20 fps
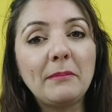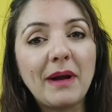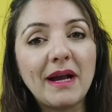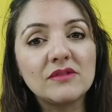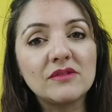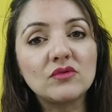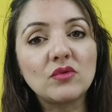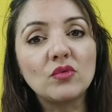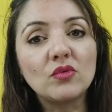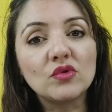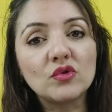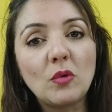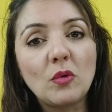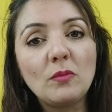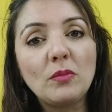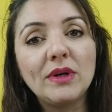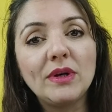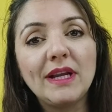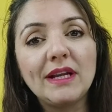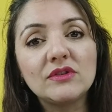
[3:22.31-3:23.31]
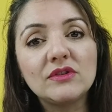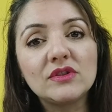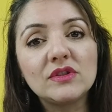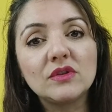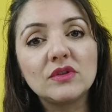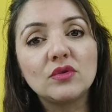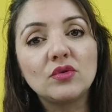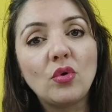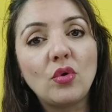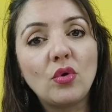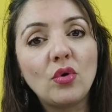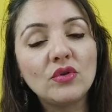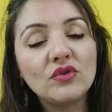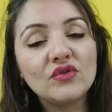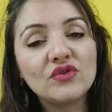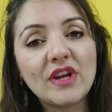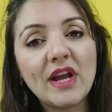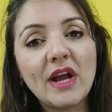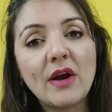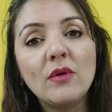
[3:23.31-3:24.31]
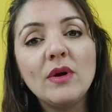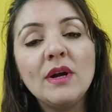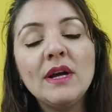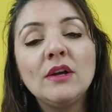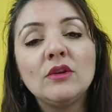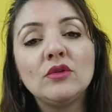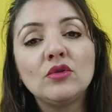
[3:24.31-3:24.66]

mais com os componentes do gel,